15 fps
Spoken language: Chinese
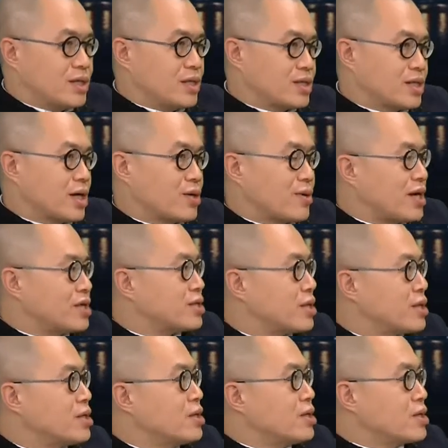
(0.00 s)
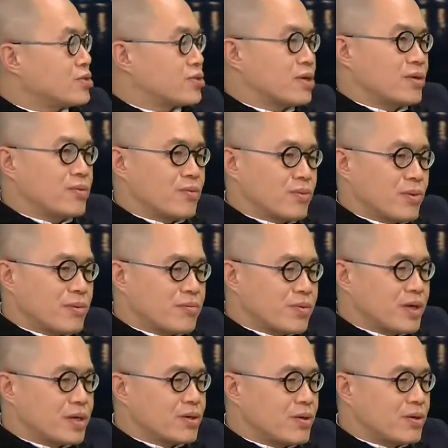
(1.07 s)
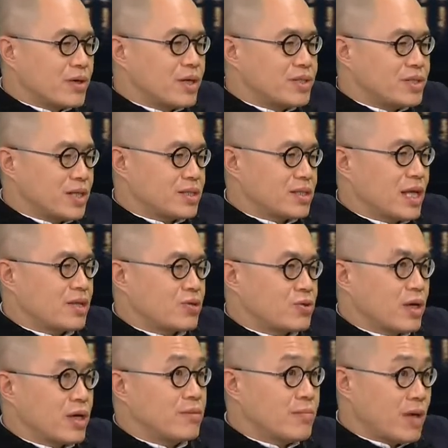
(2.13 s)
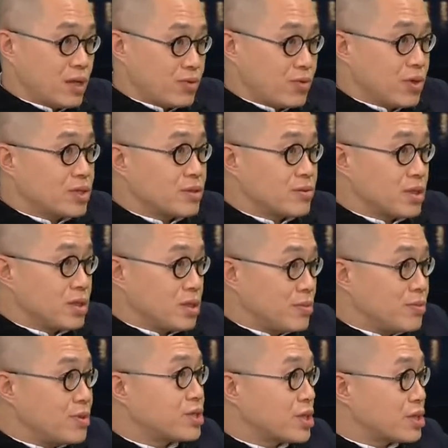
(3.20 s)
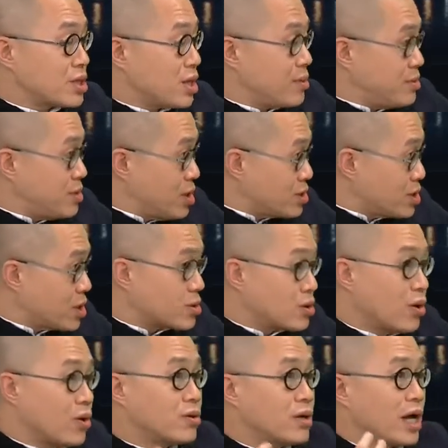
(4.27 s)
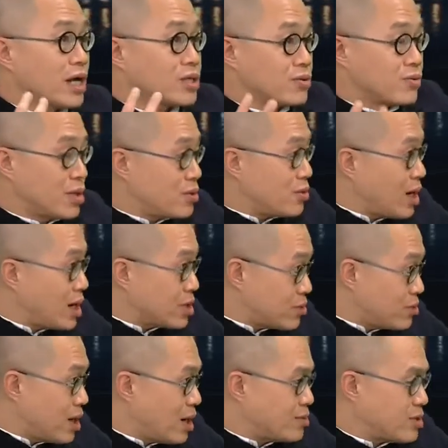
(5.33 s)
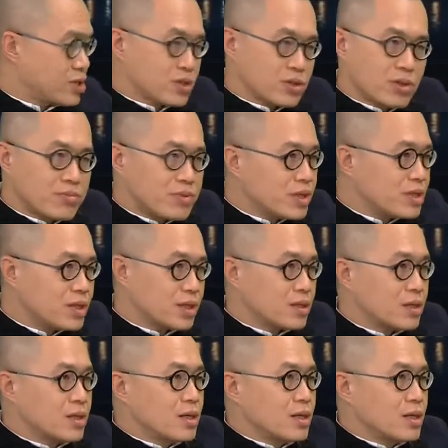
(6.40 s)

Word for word: 地理上关系，所以我们不能够很简单的说，哎，美国是不是移民政策比较成功，还是文化同化比较成功？不一定。